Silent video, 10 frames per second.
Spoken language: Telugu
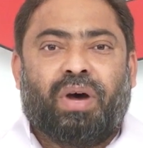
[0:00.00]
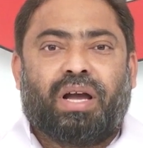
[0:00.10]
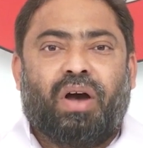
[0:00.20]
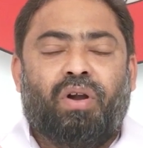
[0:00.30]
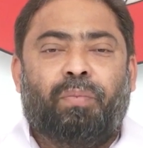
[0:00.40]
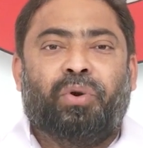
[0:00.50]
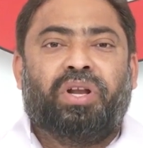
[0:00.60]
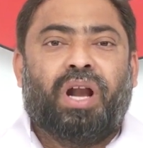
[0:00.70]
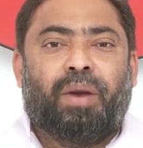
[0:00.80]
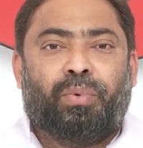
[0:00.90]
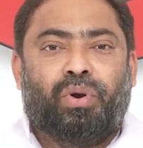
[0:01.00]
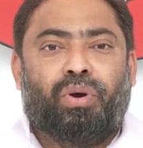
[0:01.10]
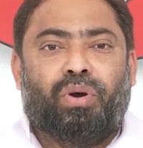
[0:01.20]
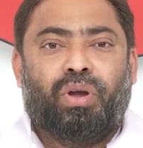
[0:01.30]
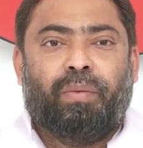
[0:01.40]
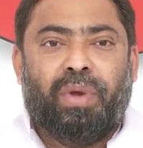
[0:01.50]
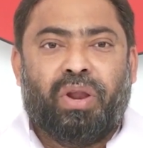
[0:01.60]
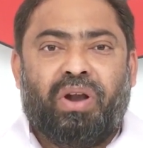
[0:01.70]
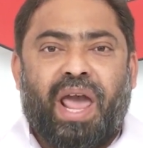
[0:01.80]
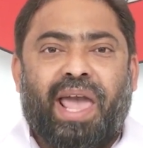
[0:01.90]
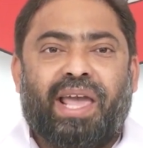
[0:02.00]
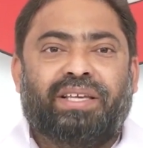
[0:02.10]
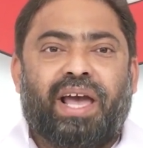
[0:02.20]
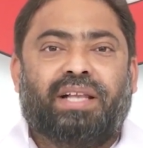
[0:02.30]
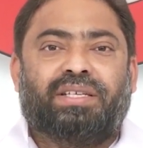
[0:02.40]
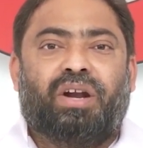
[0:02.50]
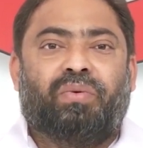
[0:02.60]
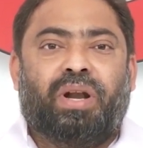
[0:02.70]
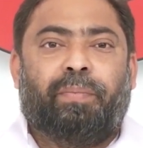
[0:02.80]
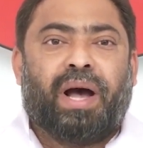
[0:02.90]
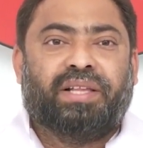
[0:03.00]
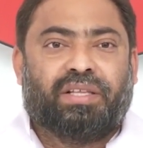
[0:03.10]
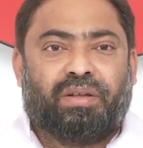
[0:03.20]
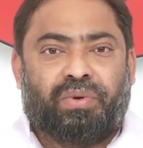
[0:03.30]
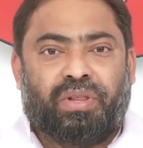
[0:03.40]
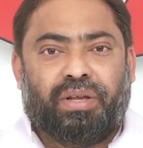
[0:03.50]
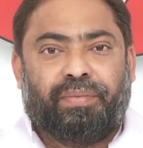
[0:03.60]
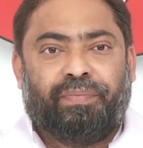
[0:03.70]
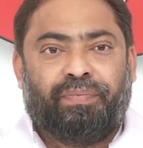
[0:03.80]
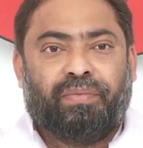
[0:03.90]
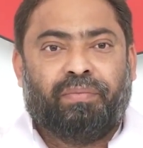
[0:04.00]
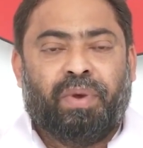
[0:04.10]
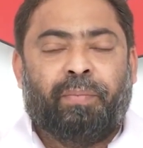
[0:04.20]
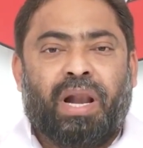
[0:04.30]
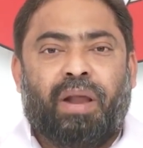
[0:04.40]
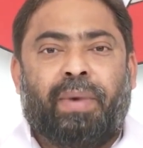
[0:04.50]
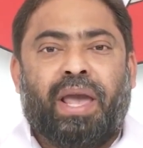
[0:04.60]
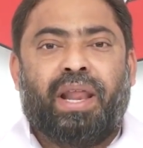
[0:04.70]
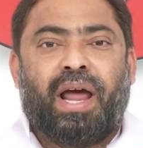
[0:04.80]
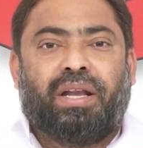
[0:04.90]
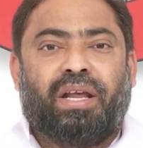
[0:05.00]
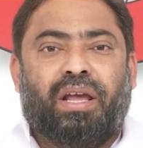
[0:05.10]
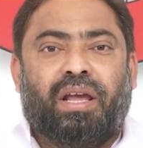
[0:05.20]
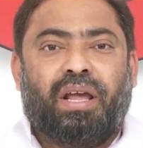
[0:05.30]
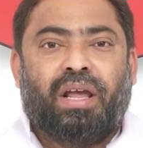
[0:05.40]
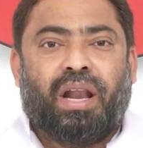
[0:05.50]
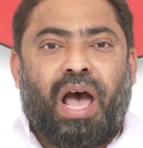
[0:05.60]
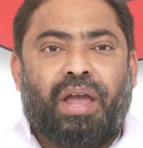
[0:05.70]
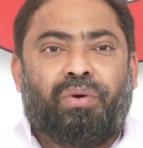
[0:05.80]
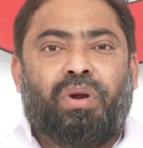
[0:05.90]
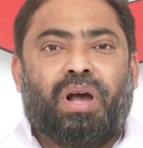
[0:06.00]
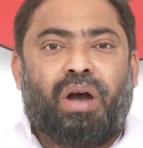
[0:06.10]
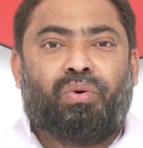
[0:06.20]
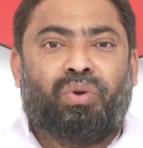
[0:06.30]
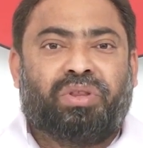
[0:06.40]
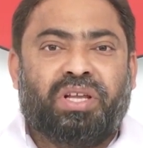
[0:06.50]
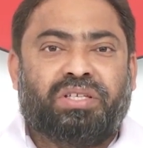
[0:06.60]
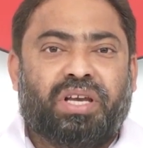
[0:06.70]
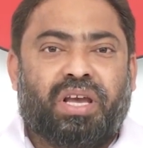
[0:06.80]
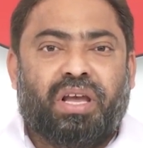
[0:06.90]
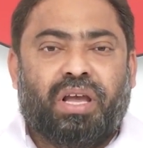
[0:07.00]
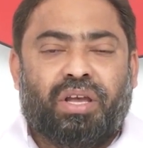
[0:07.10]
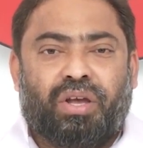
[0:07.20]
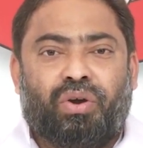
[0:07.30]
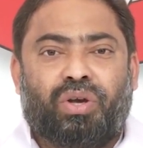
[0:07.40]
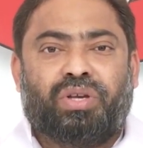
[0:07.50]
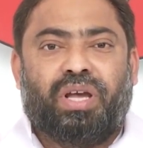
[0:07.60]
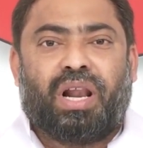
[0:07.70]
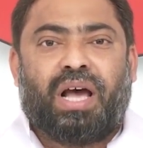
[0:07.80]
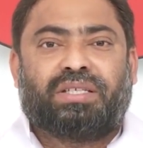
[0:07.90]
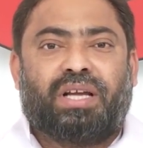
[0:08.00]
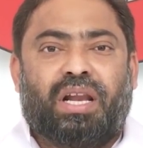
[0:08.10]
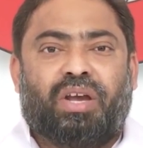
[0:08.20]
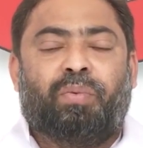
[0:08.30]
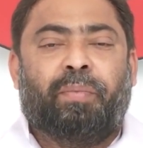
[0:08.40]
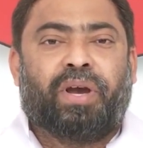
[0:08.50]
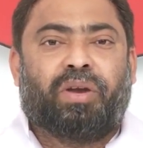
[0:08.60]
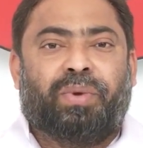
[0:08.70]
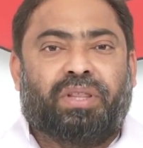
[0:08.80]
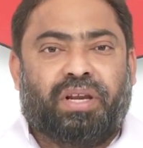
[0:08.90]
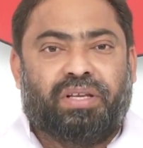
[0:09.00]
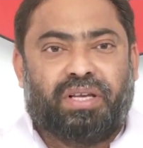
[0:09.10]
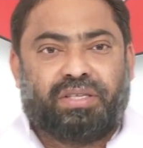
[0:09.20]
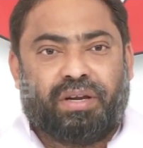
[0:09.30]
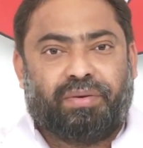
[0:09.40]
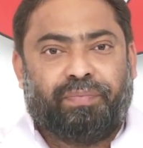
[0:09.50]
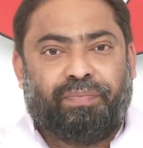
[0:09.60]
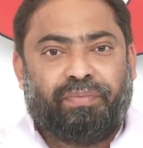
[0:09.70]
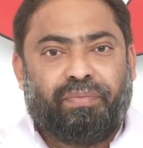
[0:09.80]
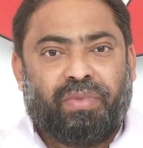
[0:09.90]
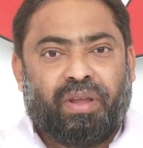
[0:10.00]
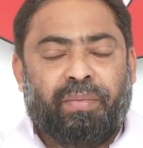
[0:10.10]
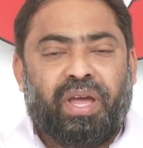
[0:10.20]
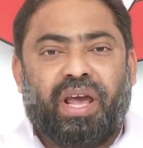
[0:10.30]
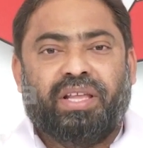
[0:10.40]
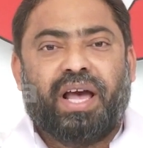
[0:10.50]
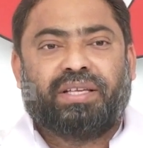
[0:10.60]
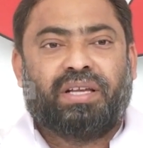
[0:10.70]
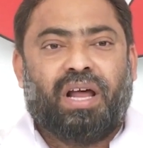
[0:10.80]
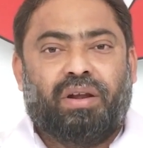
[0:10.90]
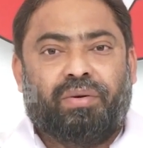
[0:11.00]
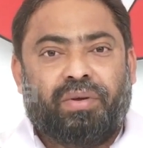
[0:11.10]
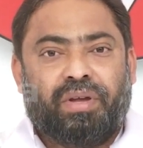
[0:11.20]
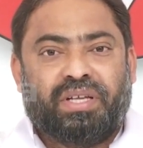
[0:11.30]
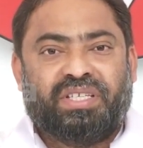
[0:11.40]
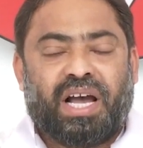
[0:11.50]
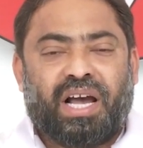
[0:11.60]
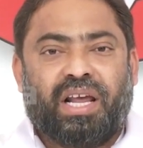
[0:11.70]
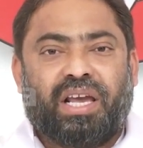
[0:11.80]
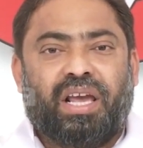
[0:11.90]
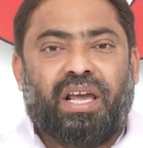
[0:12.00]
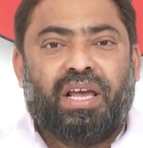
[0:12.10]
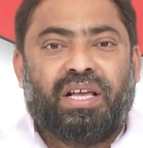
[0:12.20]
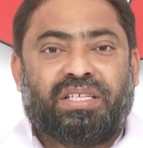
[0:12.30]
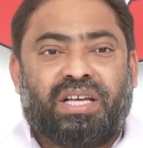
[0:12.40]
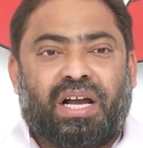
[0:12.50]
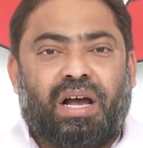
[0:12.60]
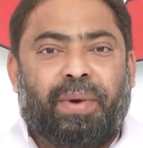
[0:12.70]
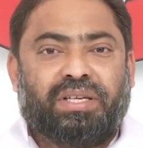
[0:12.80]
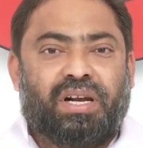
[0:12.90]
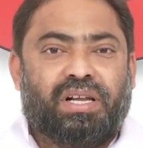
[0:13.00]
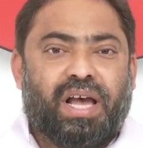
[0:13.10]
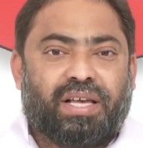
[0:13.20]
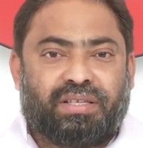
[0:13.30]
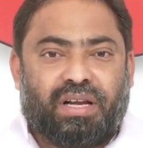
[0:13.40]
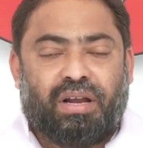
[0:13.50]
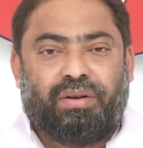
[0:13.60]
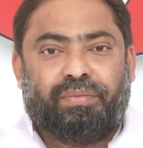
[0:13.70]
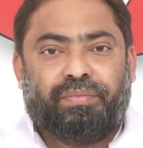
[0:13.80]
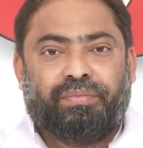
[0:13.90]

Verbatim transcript: వర్గంలో పుట్టినప్పుడు మీరు న్యాయం చేయాల్సినటువంటి బాధ్యత ఉంది మిమ్మల్ని మైనార్టీ నాయకుడిగా గుర్తించి ఈరోజు ఈ రాష్ట్రానికి ఉప ముఖ్యమంత్రిని చేశారు మీరేం చేస్తున్నారు జగన్కి చక్క భజనలు చేస్తున్నారు